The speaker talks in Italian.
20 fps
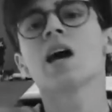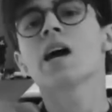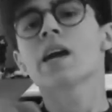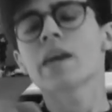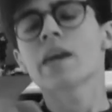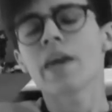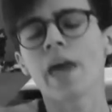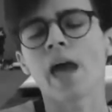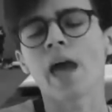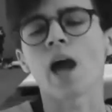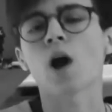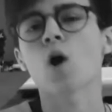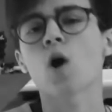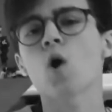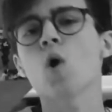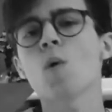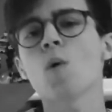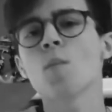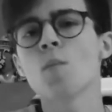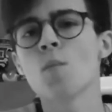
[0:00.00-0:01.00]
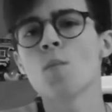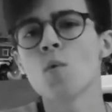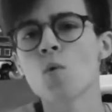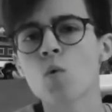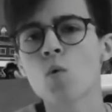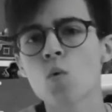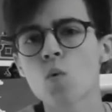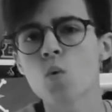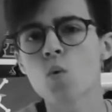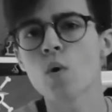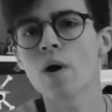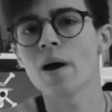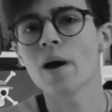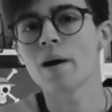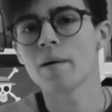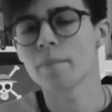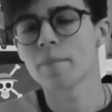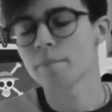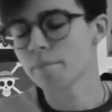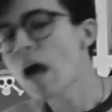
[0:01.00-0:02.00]
comunque
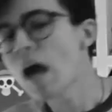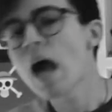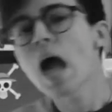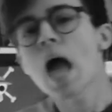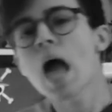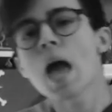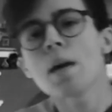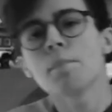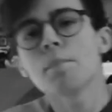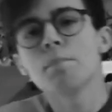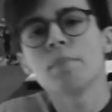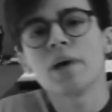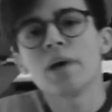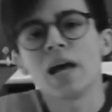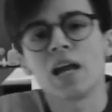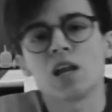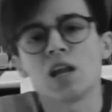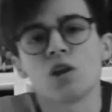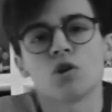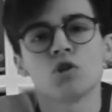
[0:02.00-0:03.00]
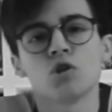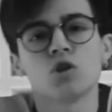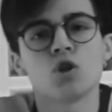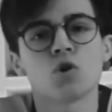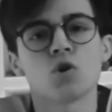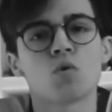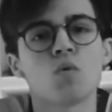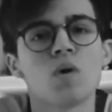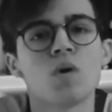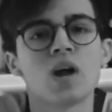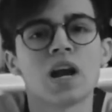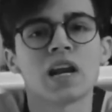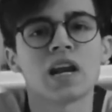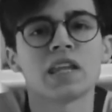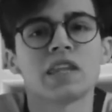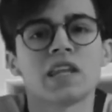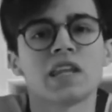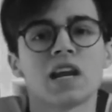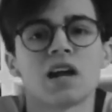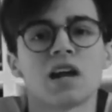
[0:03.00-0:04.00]
è meglio di quella della